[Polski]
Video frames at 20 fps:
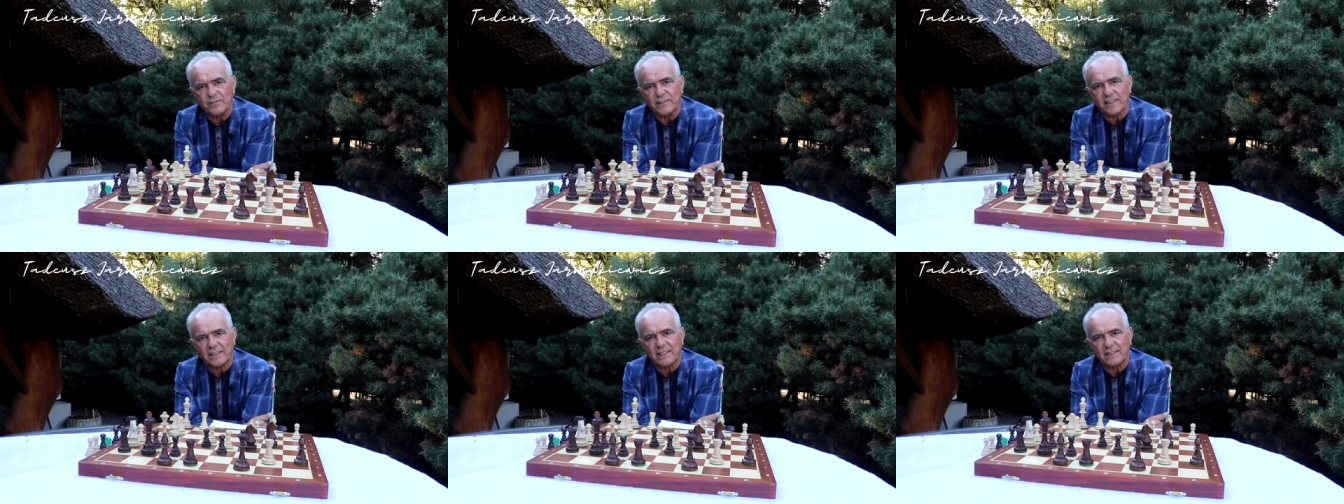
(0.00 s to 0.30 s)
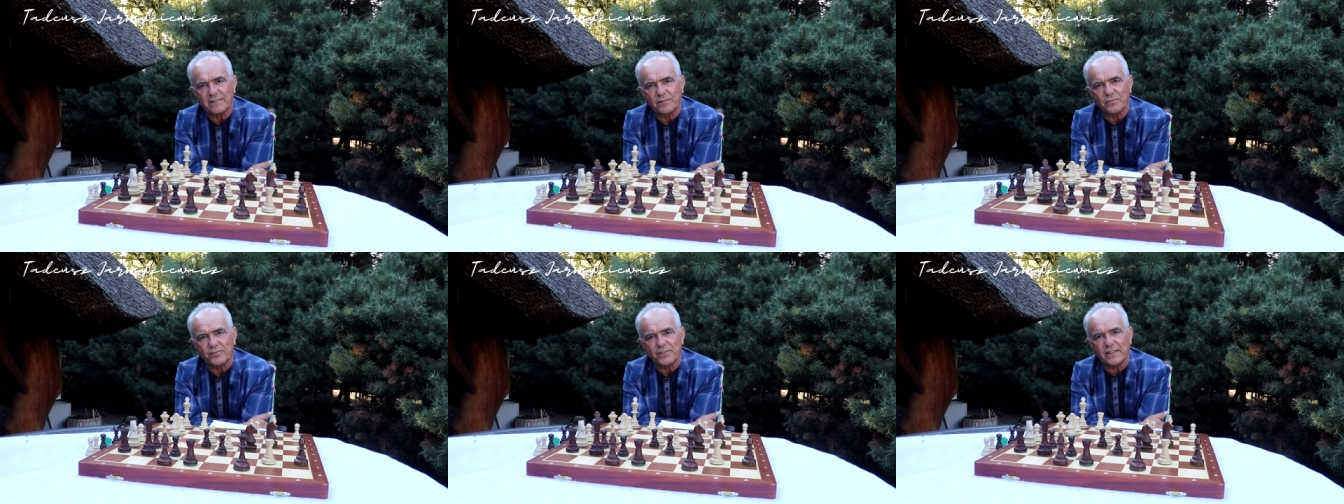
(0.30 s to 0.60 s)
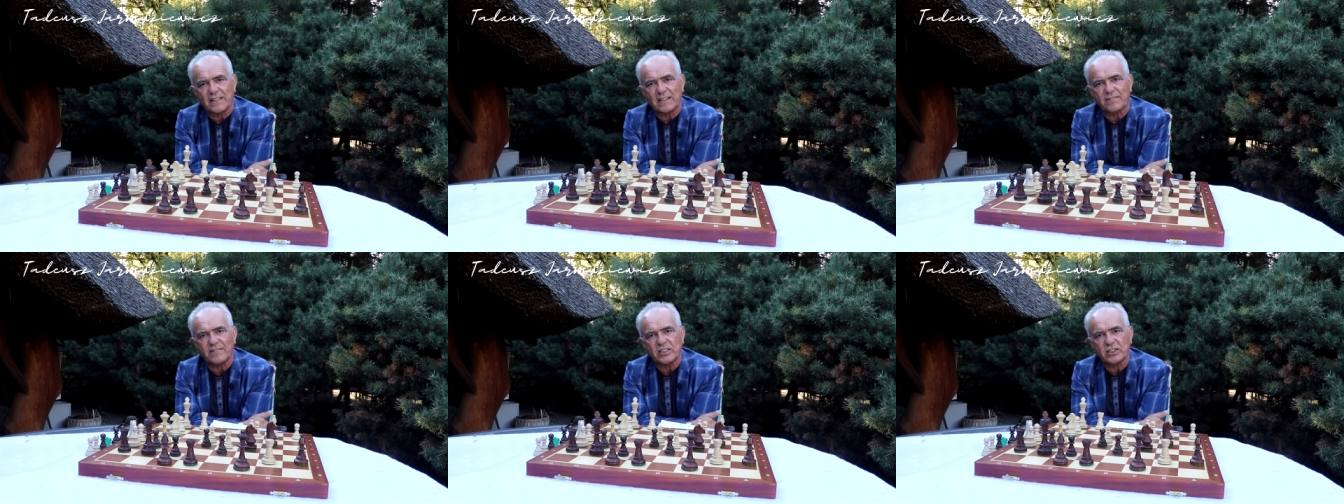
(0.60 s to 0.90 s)
oferta,
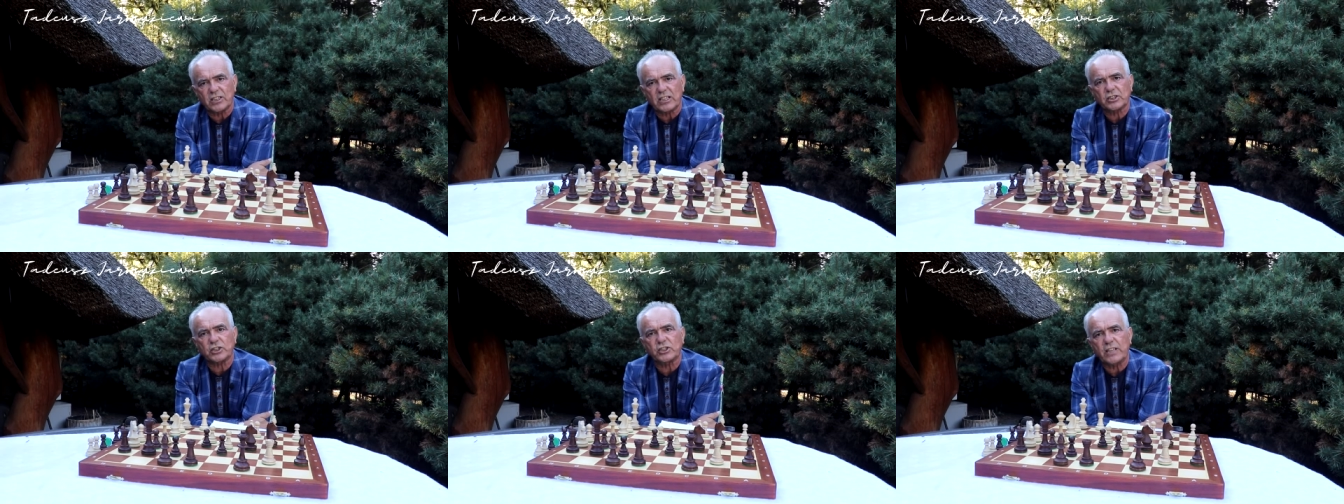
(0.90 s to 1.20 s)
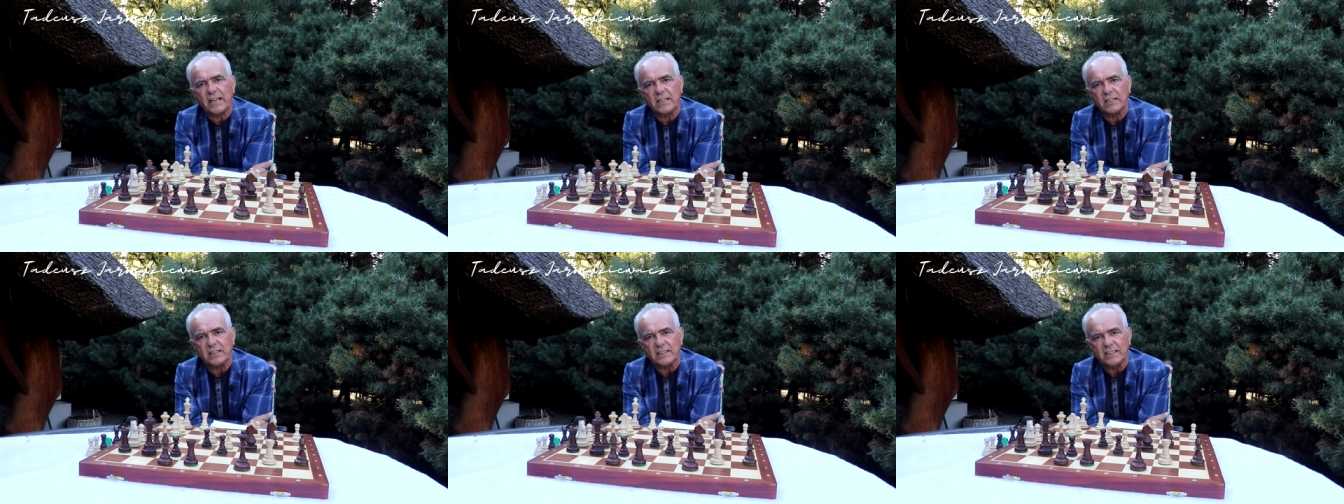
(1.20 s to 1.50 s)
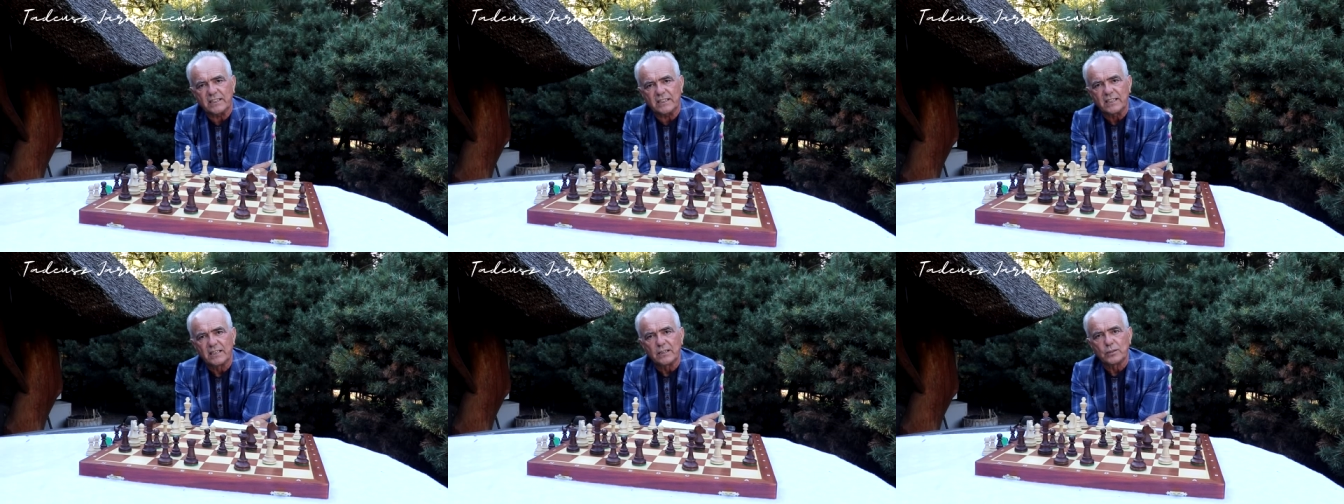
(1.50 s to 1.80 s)
oferta ważna 4
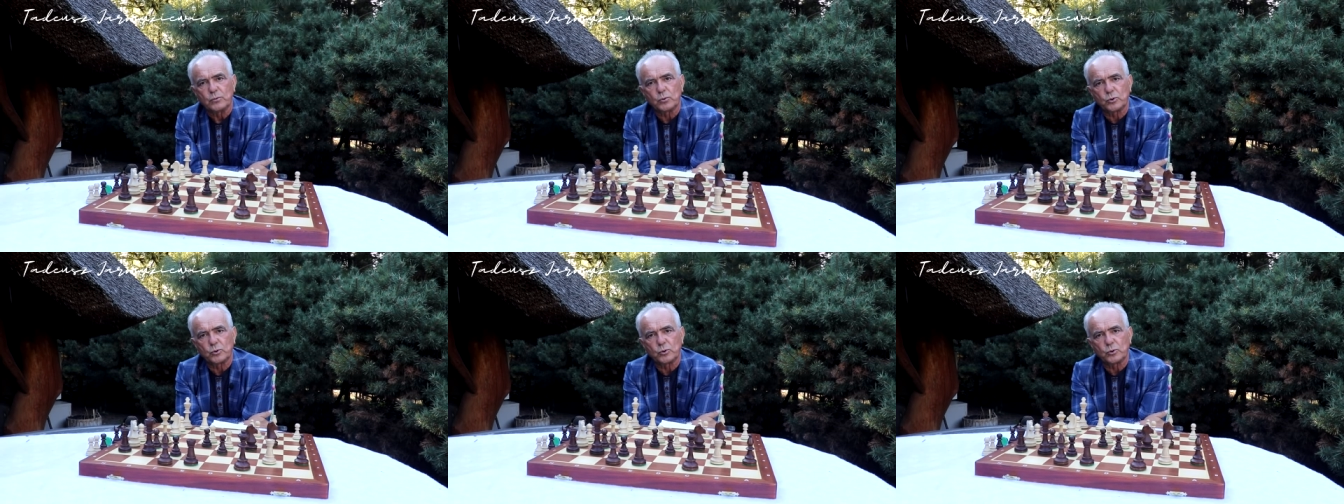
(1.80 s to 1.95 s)
dni.